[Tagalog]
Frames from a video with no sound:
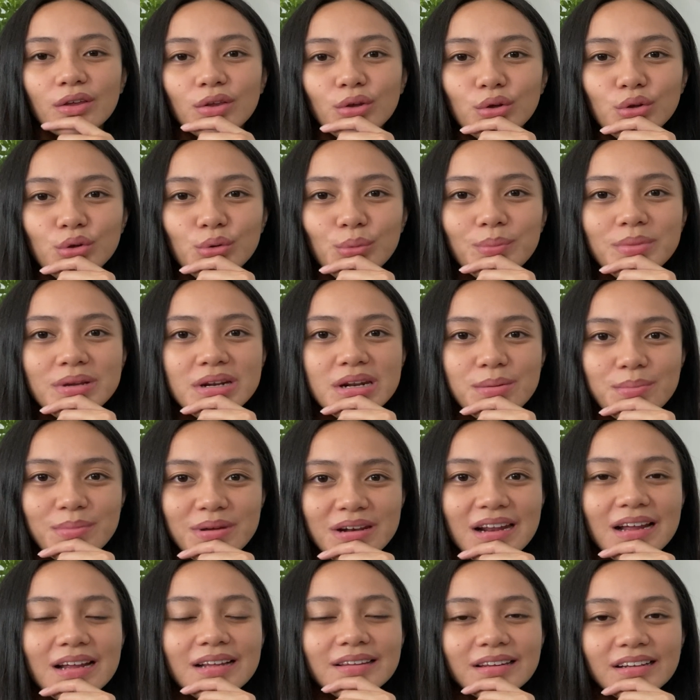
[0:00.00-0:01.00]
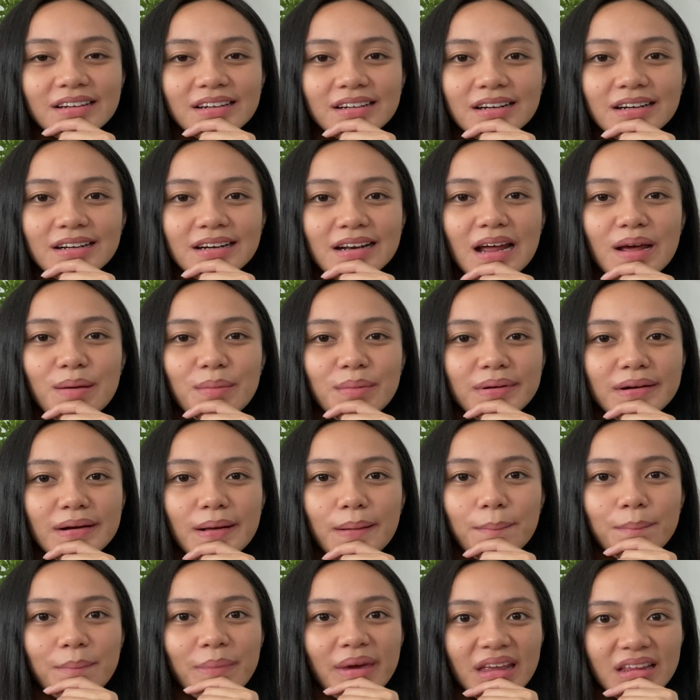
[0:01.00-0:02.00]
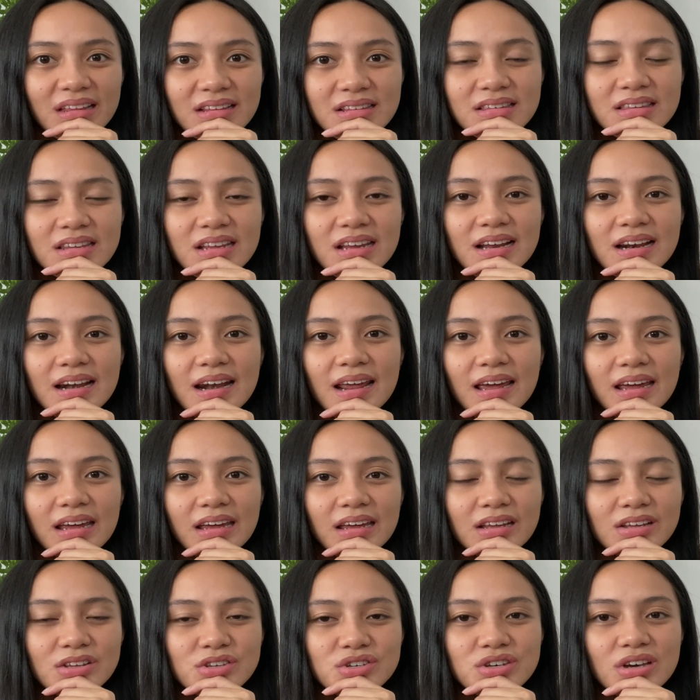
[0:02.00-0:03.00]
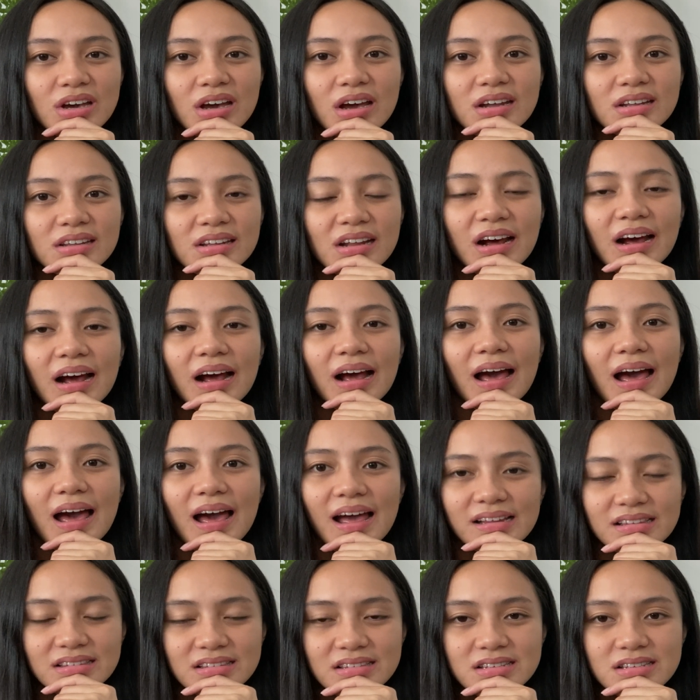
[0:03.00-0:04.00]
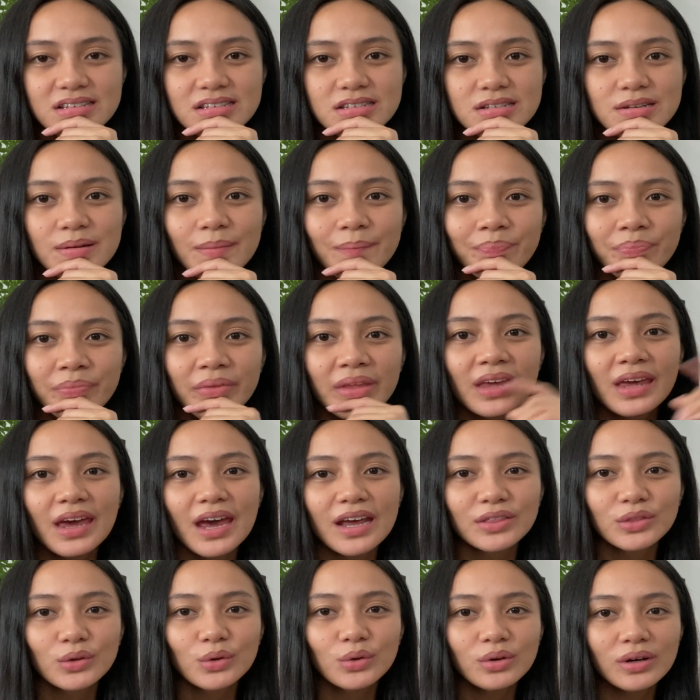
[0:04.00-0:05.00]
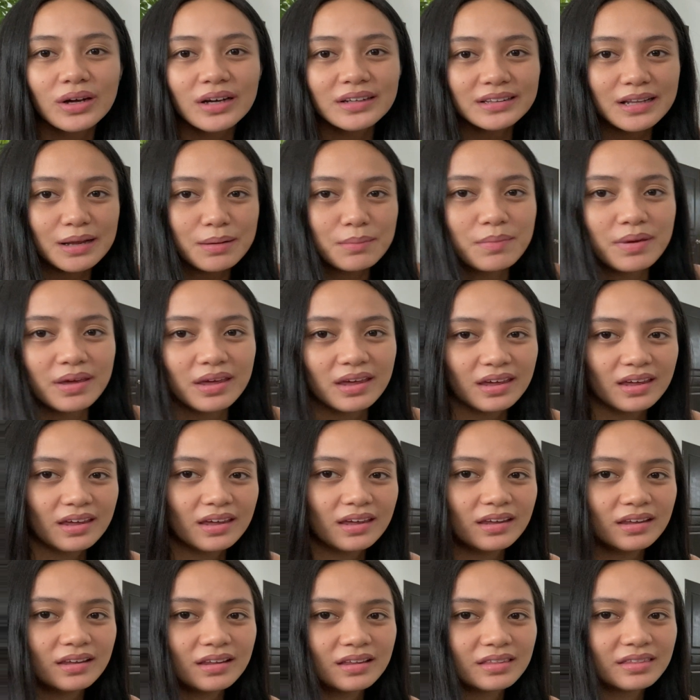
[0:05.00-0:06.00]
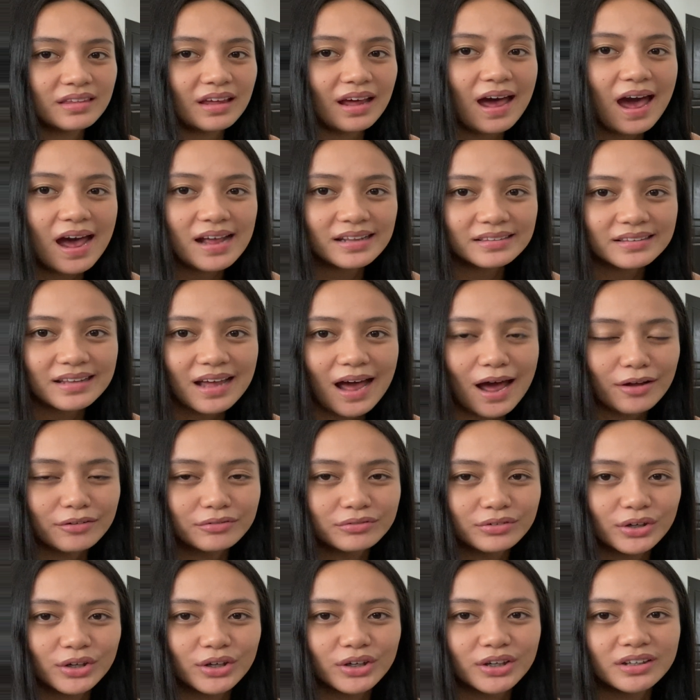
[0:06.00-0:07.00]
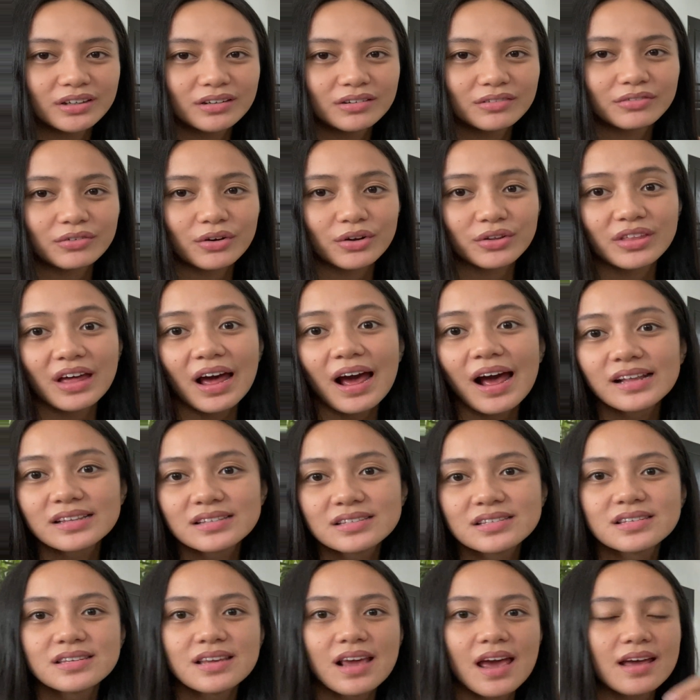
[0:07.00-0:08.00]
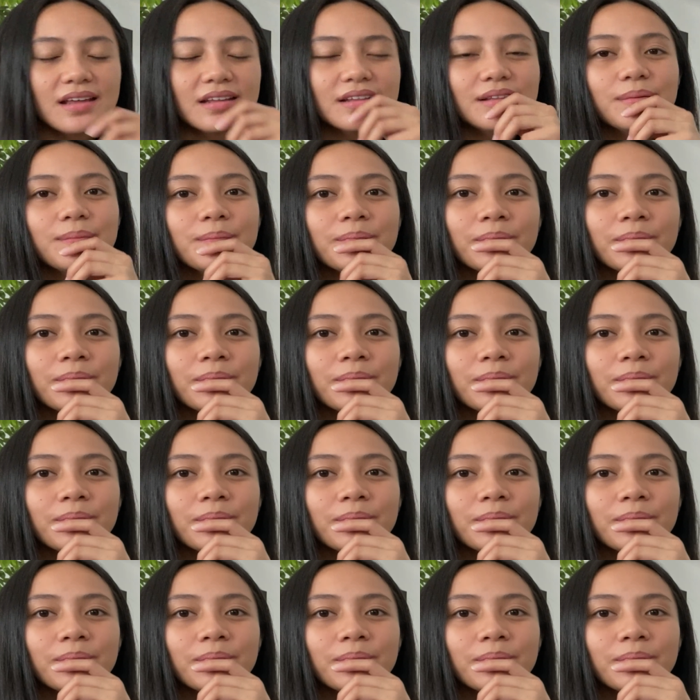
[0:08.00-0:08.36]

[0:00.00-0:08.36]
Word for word: Yun yung binibilahan talaga namin ng bed ni Clay, tsaka ng cats. Etong katabi, the cat cavern, for the cats yan,